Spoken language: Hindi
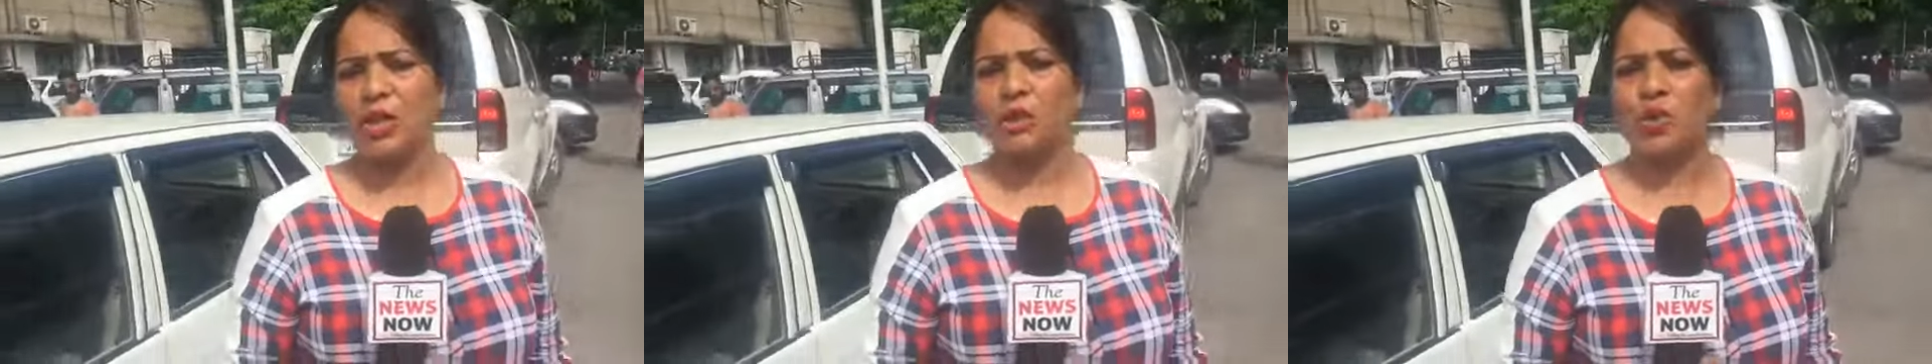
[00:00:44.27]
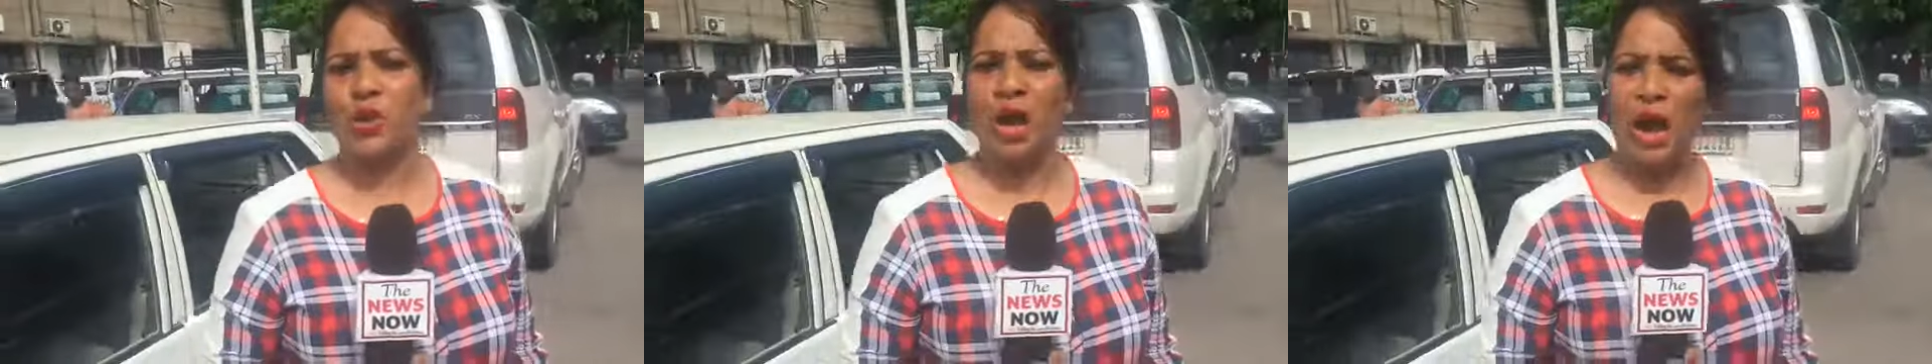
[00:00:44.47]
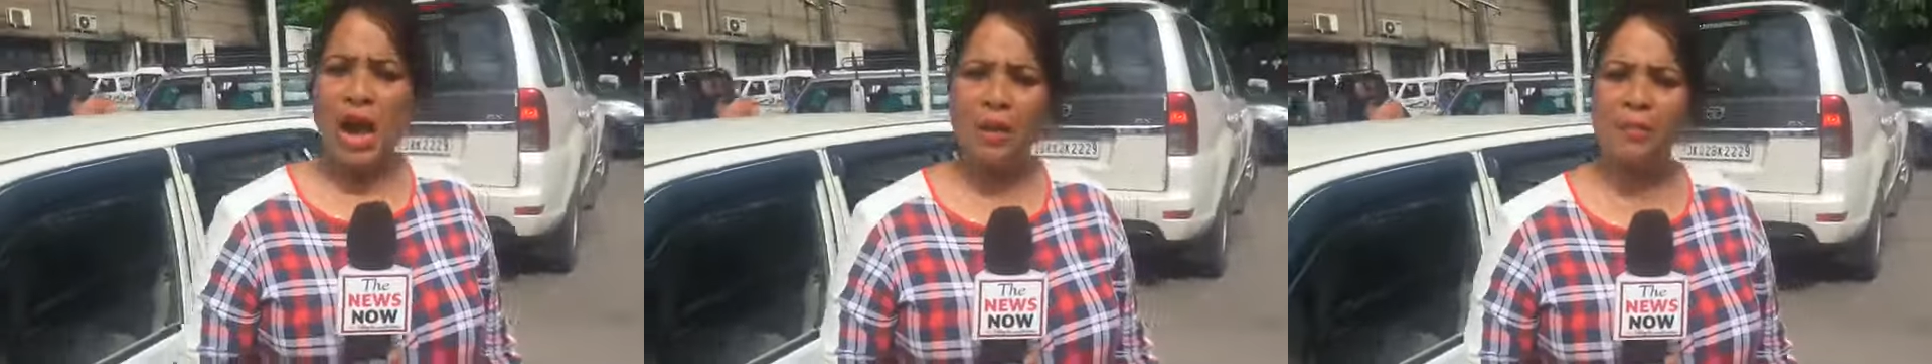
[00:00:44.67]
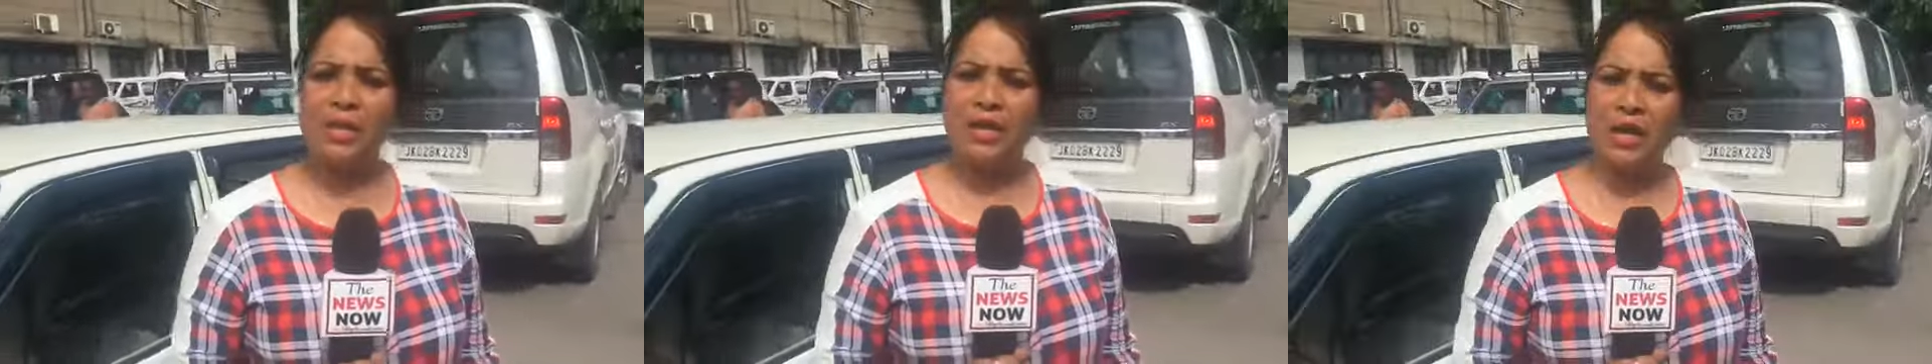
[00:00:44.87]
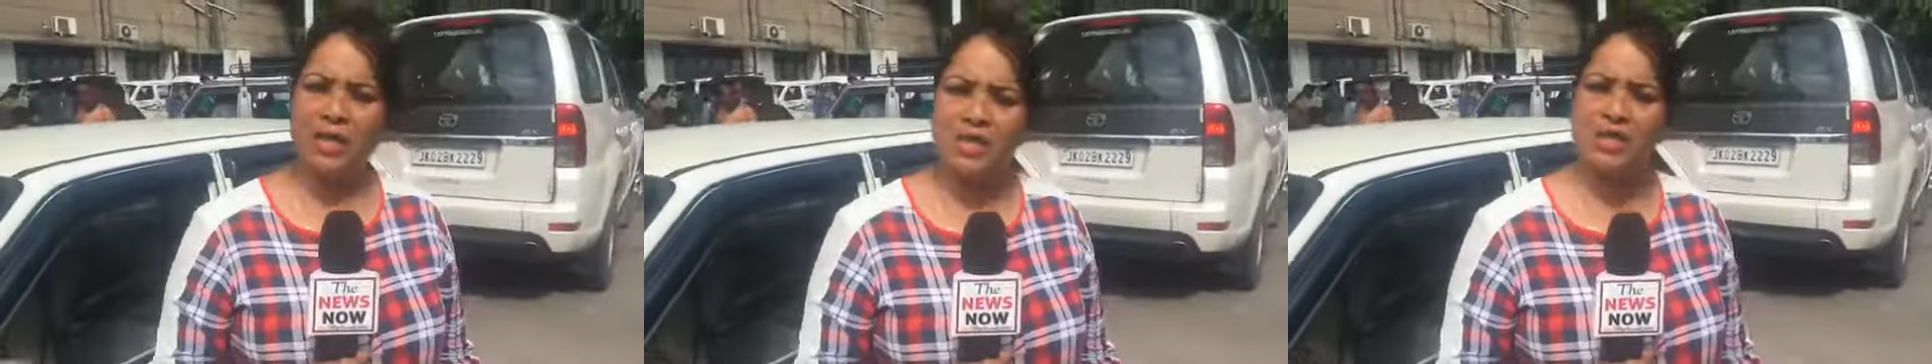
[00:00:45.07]
तो आम
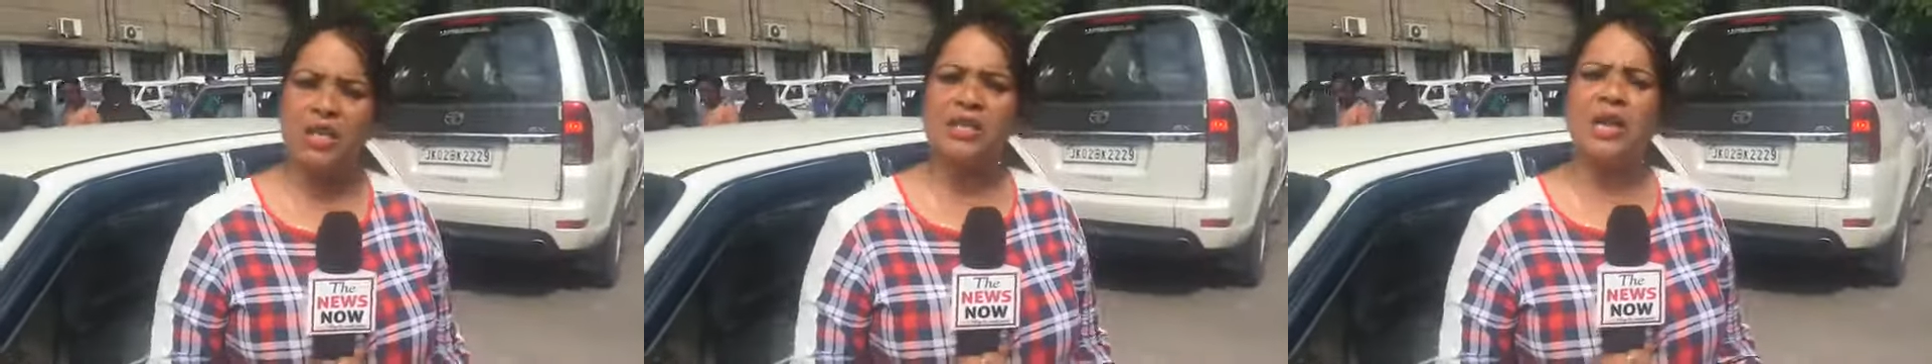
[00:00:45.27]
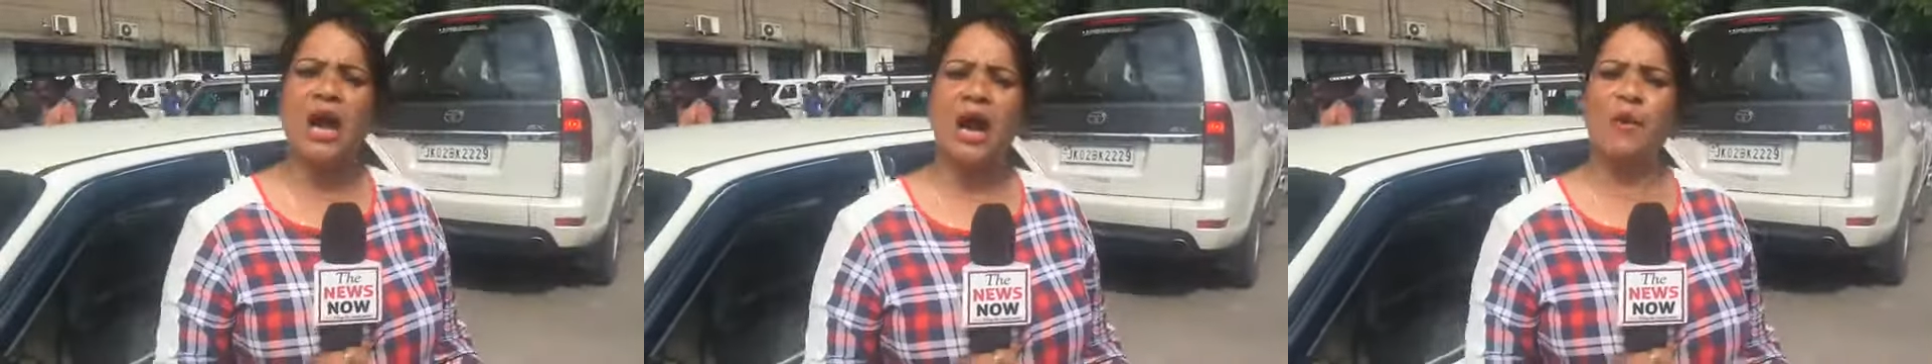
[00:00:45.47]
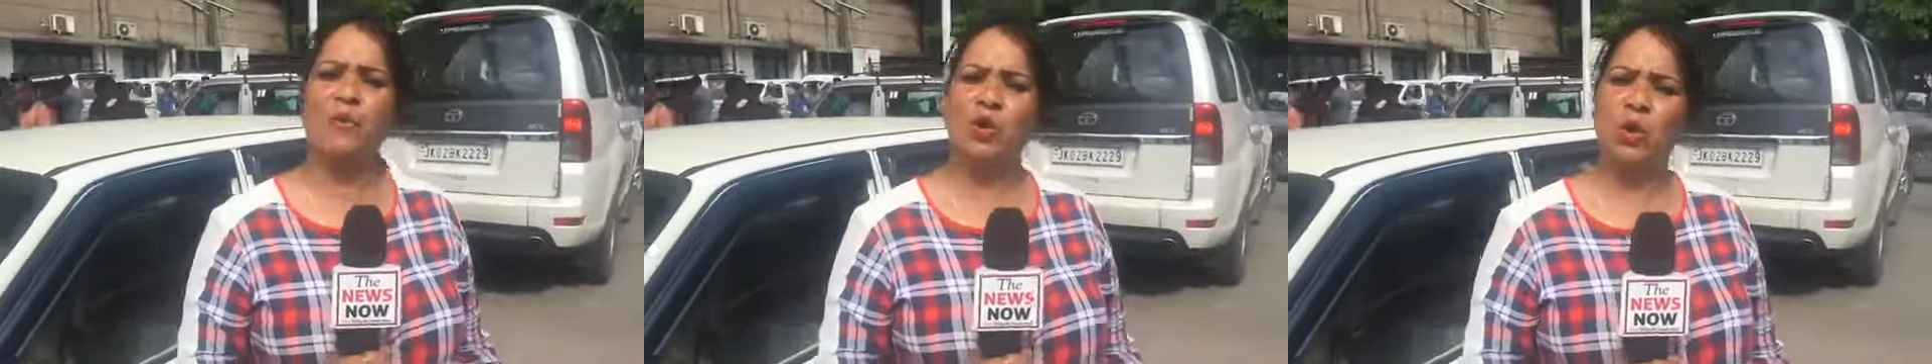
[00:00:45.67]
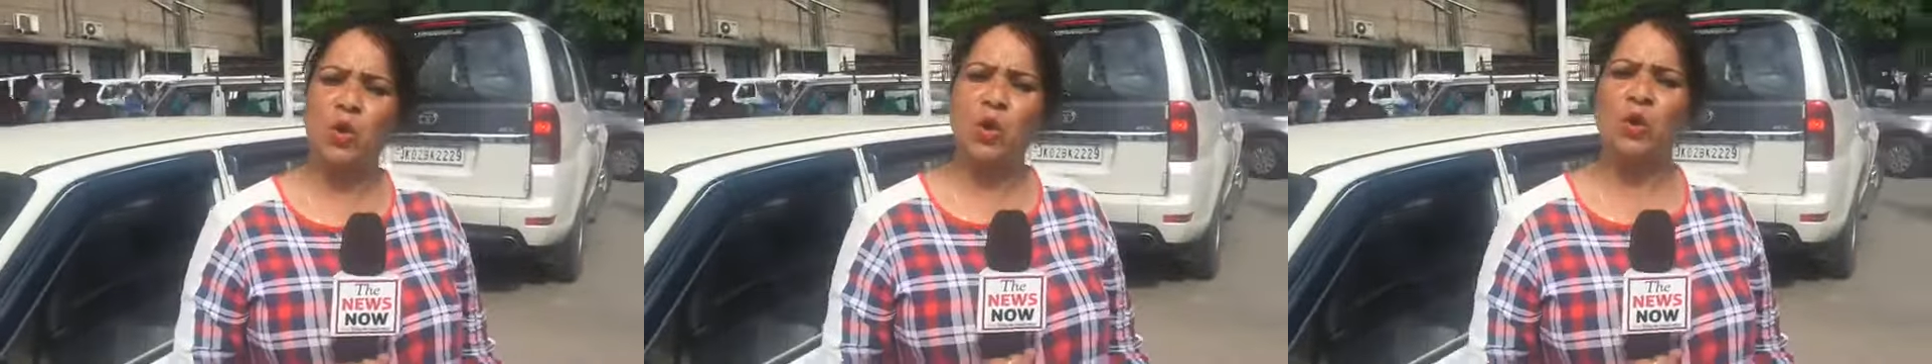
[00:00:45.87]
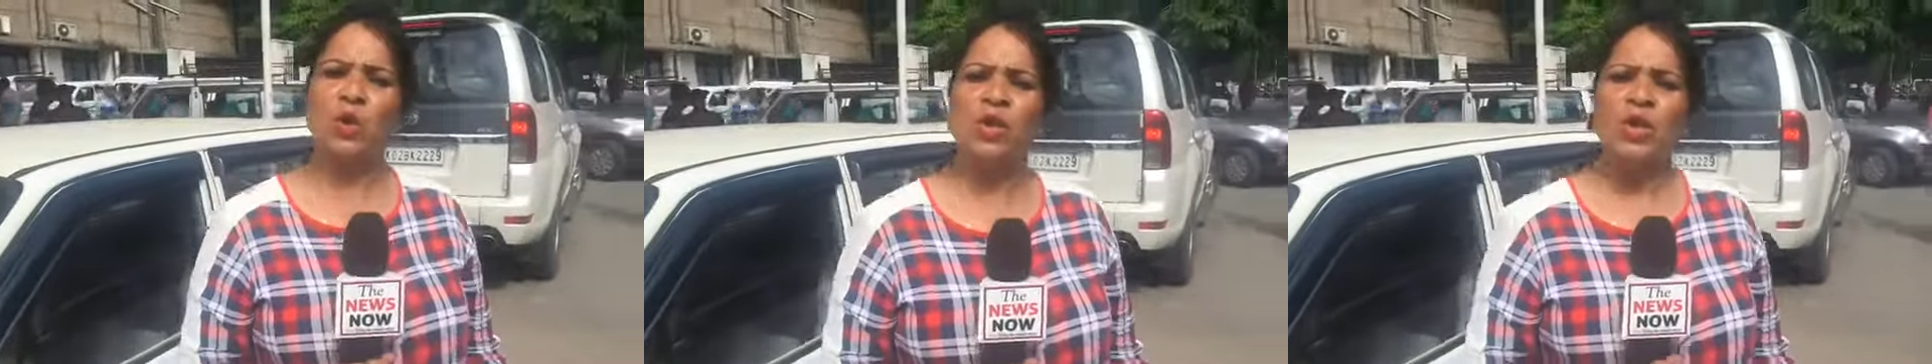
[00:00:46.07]
लड़कियां या आम
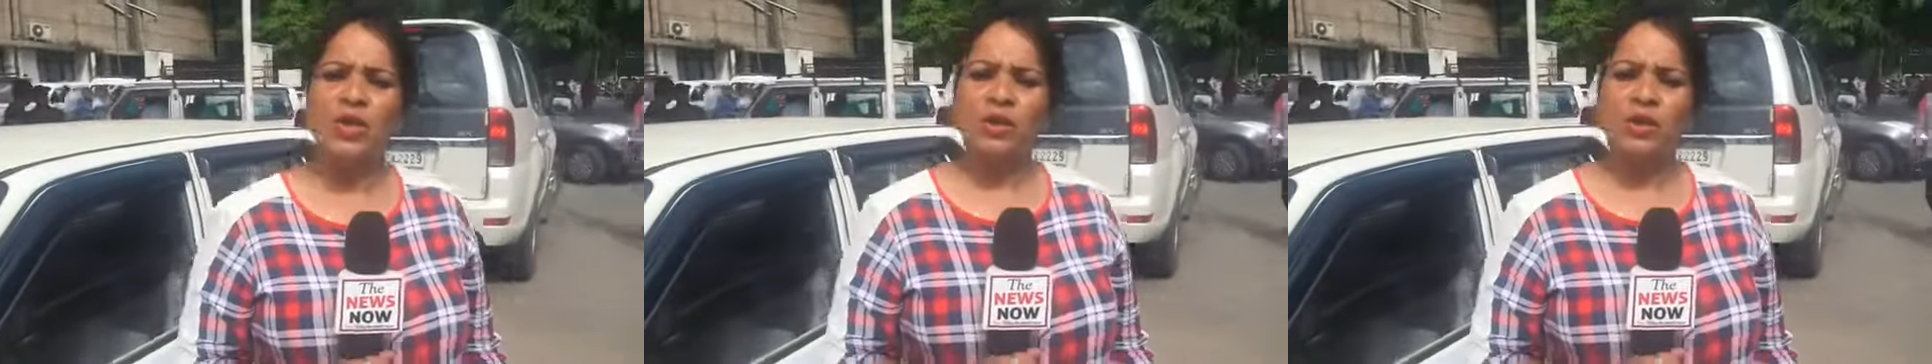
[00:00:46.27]
लोग